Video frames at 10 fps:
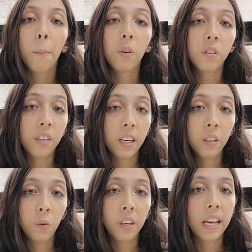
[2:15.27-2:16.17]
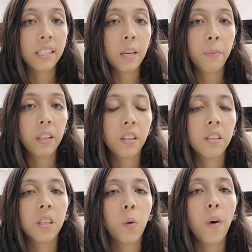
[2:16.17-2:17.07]
mostrando que essa
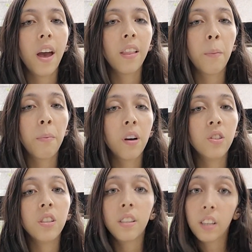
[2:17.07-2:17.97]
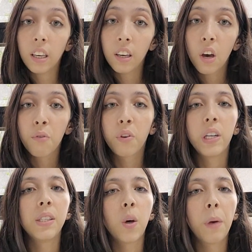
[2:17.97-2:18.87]
alimentação ela pode sim
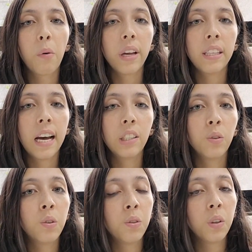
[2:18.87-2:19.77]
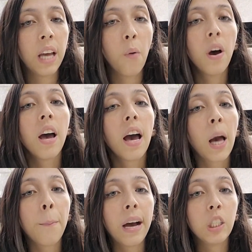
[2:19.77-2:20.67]
fornecer uma qualidade nutricional
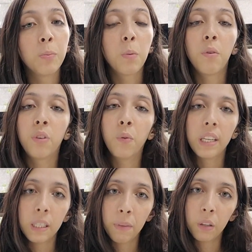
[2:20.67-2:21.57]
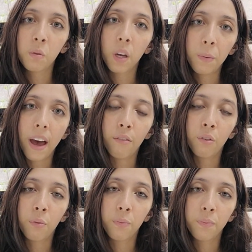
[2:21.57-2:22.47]
capaz de promover um crescimento saudável.